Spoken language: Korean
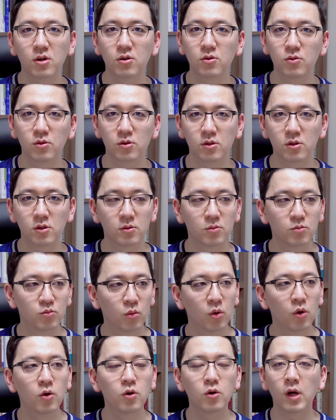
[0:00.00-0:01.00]
않고
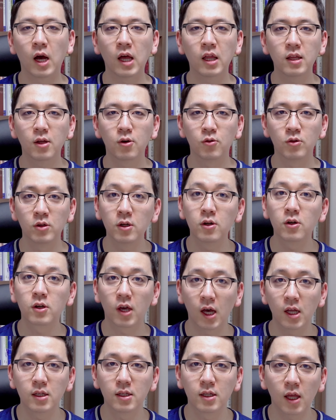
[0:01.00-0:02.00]
뭘 안다고 이렇게
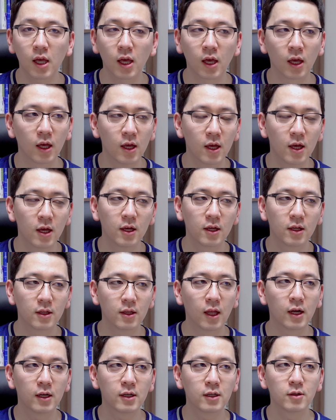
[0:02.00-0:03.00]
하는데
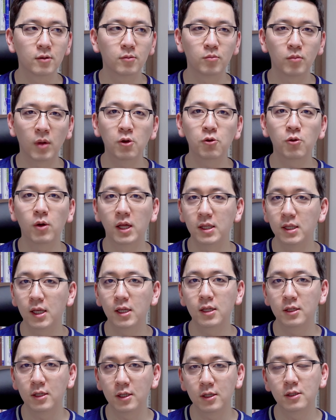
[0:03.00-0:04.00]
나름 말도 안
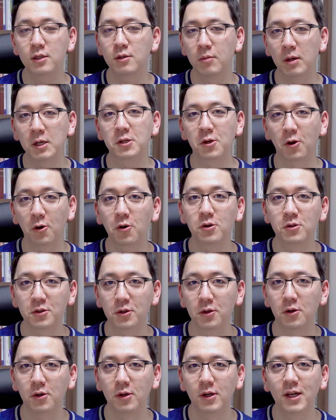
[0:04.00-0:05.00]
되는 일들을 많이
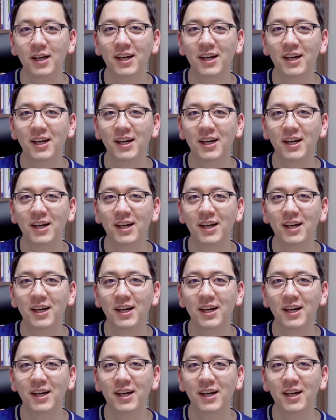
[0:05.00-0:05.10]
겪었어.